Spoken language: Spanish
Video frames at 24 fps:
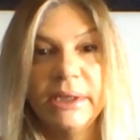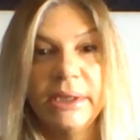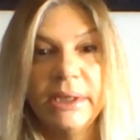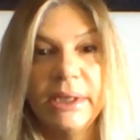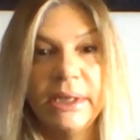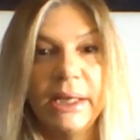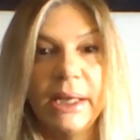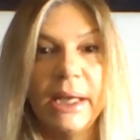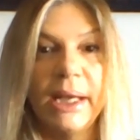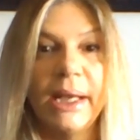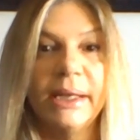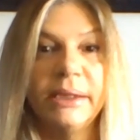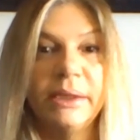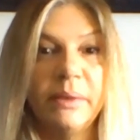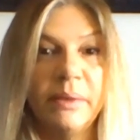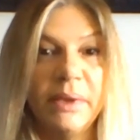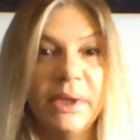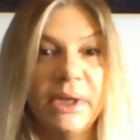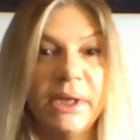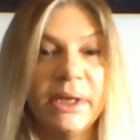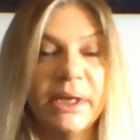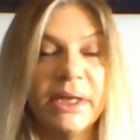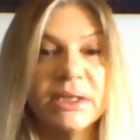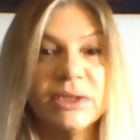eh, a
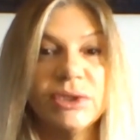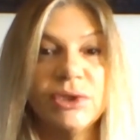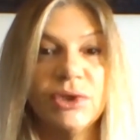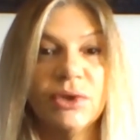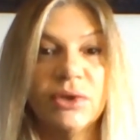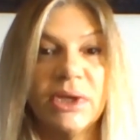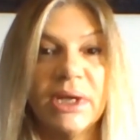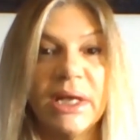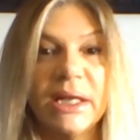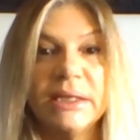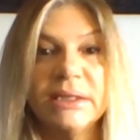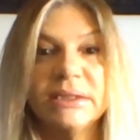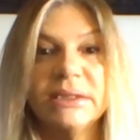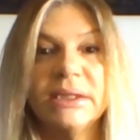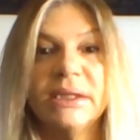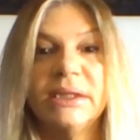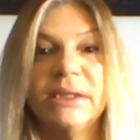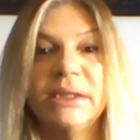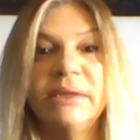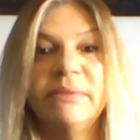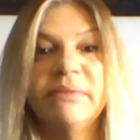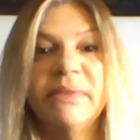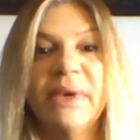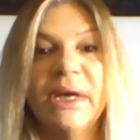nivel nacional se
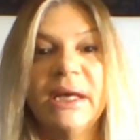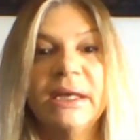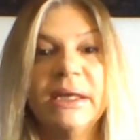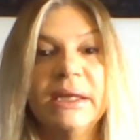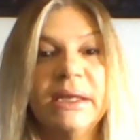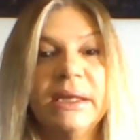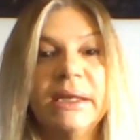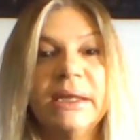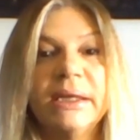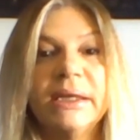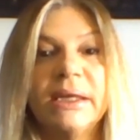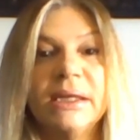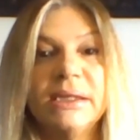estima